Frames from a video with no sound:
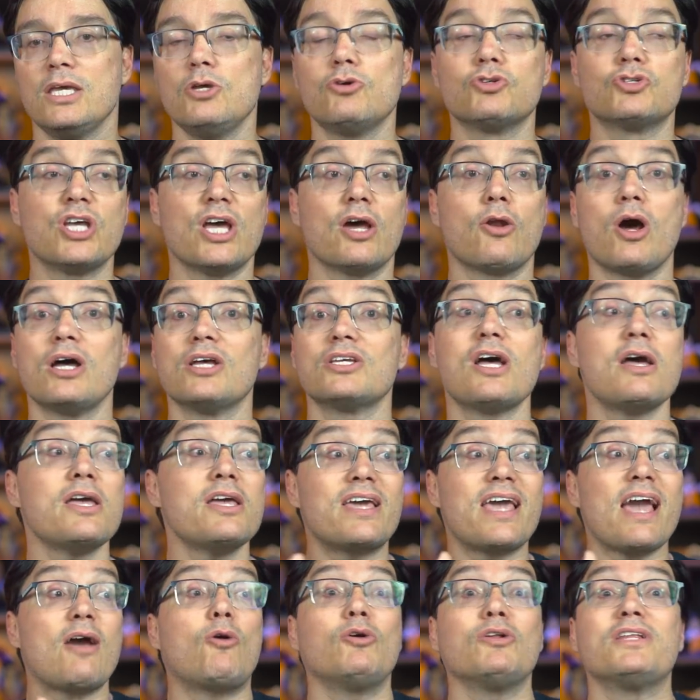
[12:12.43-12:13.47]
E os heróis? Aí o
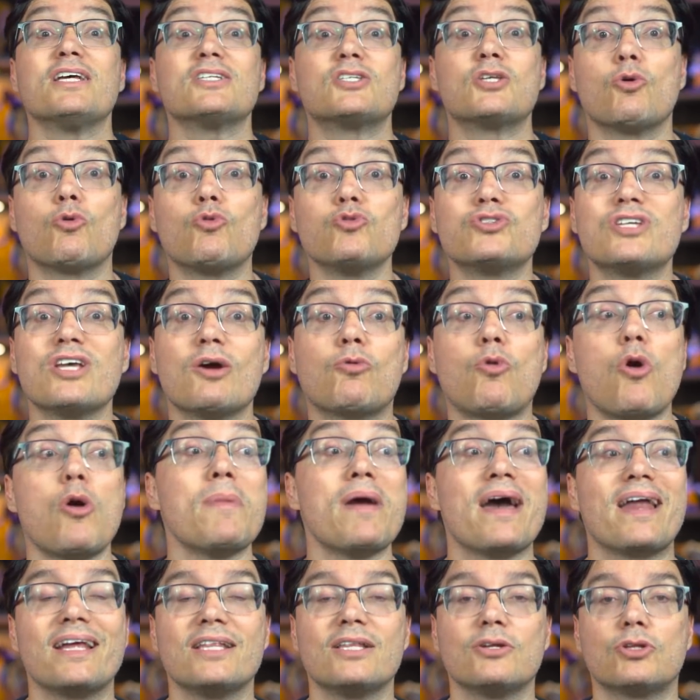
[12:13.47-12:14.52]
que aconteceu com o
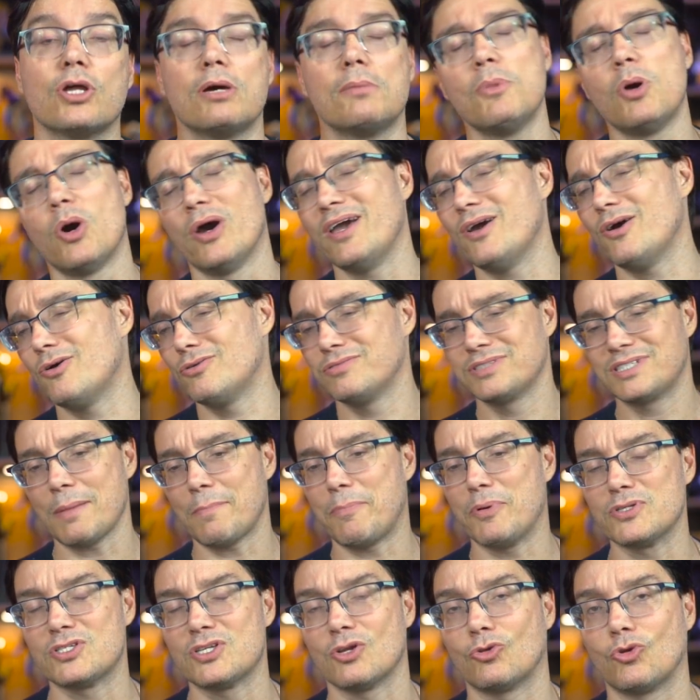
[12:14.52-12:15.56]
homem ainda Morreu, se
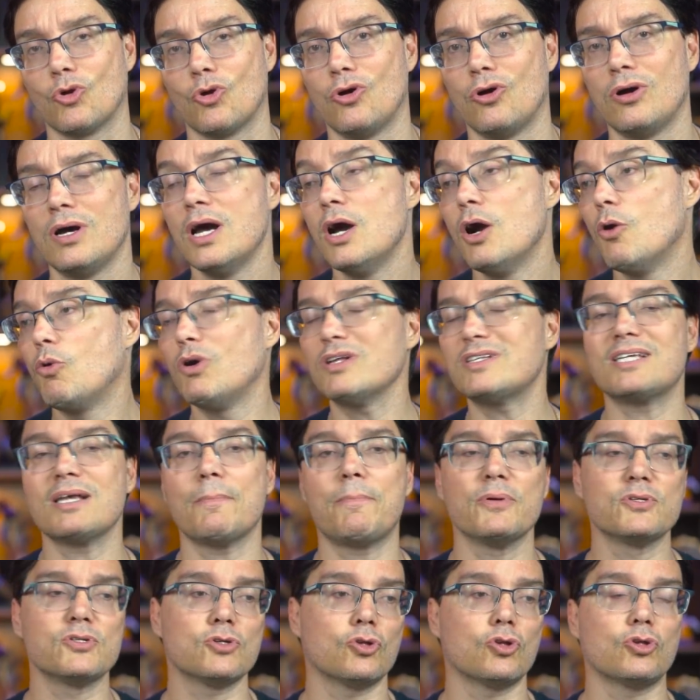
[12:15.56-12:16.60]
aposentou. Outro se
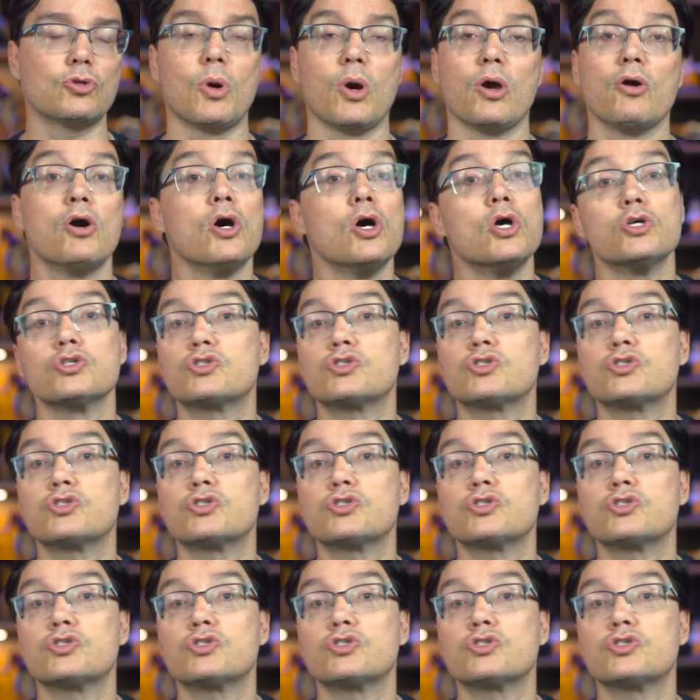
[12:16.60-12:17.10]
aposentou, outro morreu.